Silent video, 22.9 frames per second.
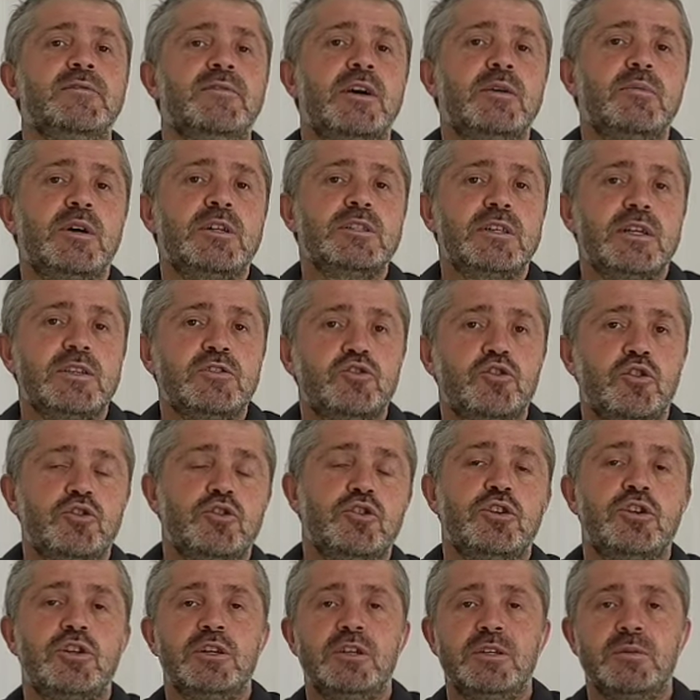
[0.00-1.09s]

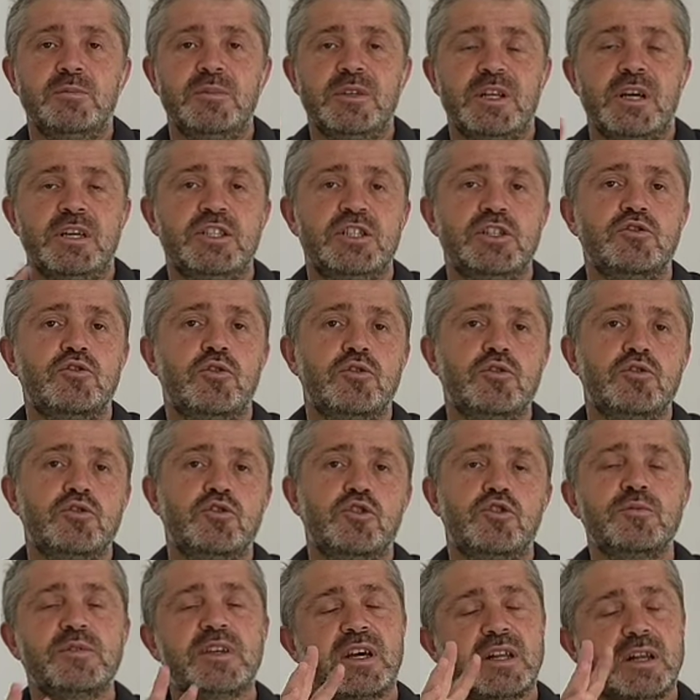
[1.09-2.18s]
Fermentasyon bir ay için
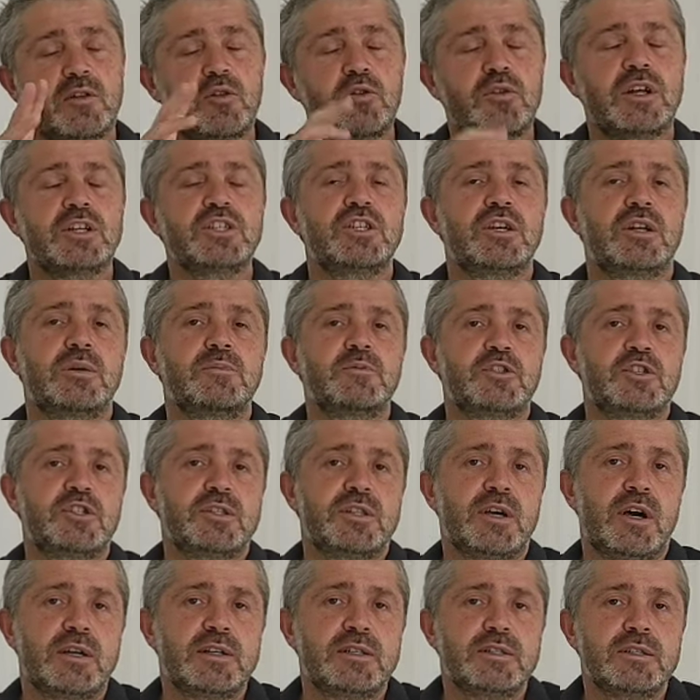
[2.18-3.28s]
konuşuyorum. Genel olarak şarap
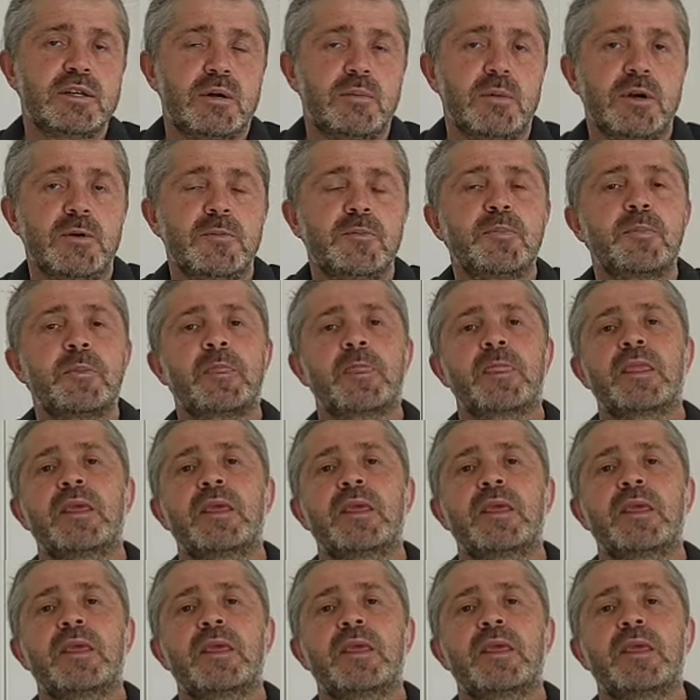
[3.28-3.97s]
için de aynıdır ama